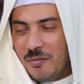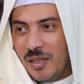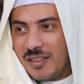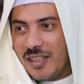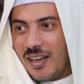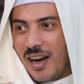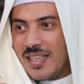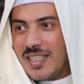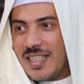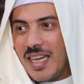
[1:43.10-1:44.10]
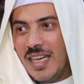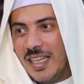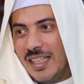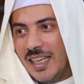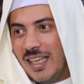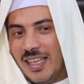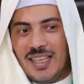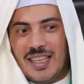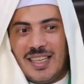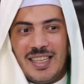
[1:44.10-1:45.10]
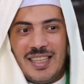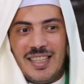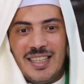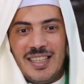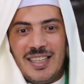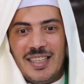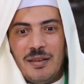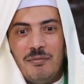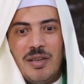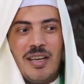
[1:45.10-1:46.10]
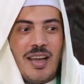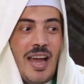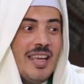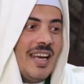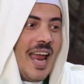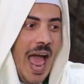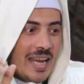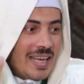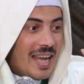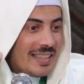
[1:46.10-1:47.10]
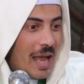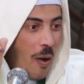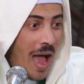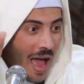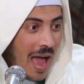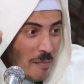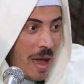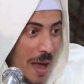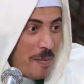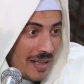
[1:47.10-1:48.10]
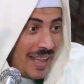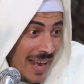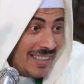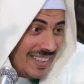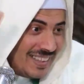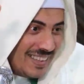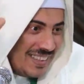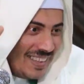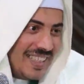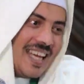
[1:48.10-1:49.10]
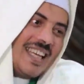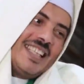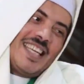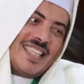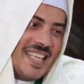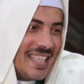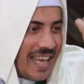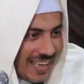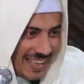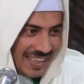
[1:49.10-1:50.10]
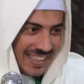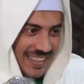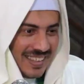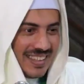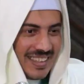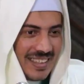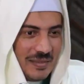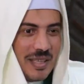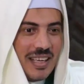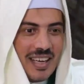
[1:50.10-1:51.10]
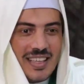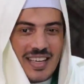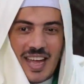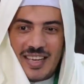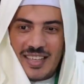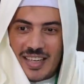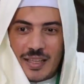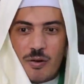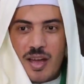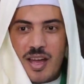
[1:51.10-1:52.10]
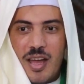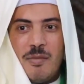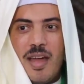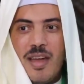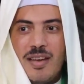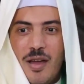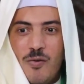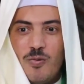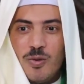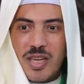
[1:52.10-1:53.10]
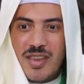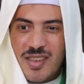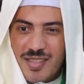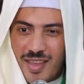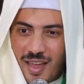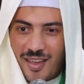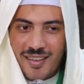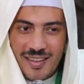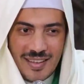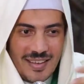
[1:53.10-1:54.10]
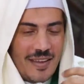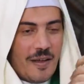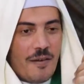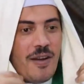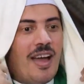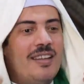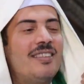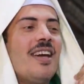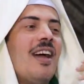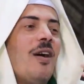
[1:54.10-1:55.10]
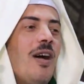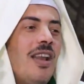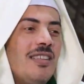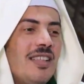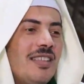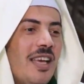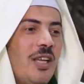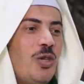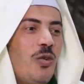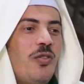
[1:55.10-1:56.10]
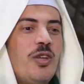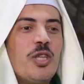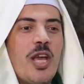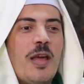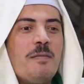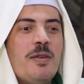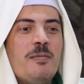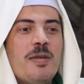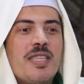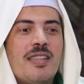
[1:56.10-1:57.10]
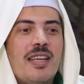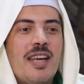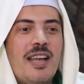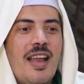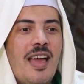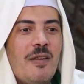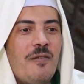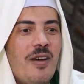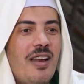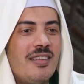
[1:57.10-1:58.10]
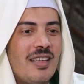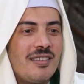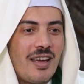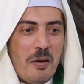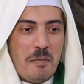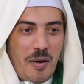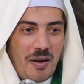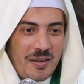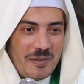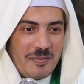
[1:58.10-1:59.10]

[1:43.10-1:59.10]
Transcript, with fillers: من طراز سيده من غير أن يتوهم أبدا أنك أنت سيدك من غير أن يتوهم أنه سيدك فأنت يا ولدي تعيش في جلبي ستر الله فلا تتكبر